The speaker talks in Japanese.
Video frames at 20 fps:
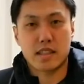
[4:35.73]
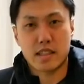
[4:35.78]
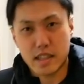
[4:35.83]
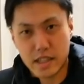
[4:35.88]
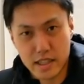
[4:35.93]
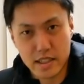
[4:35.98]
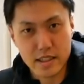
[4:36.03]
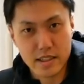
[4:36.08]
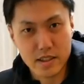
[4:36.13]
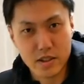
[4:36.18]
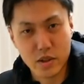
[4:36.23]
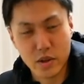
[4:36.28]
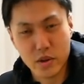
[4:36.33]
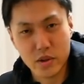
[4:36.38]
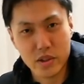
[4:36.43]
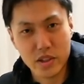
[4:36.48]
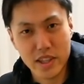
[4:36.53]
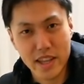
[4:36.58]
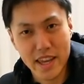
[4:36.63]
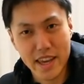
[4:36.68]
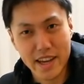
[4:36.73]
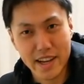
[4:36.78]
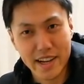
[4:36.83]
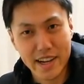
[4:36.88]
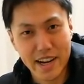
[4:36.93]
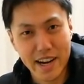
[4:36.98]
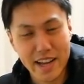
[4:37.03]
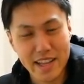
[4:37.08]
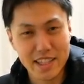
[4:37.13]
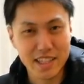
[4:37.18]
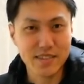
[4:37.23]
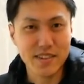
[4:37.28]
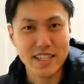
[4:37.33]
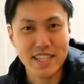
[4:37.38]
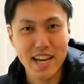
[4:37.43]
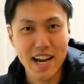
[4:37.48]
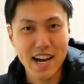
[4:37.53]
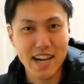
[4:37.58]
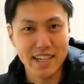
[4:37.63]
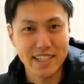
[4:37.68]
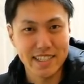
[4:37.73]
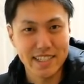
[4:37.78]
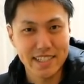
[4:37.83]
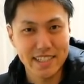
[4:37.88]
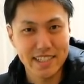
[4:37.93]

はい、ということで帰ってきました。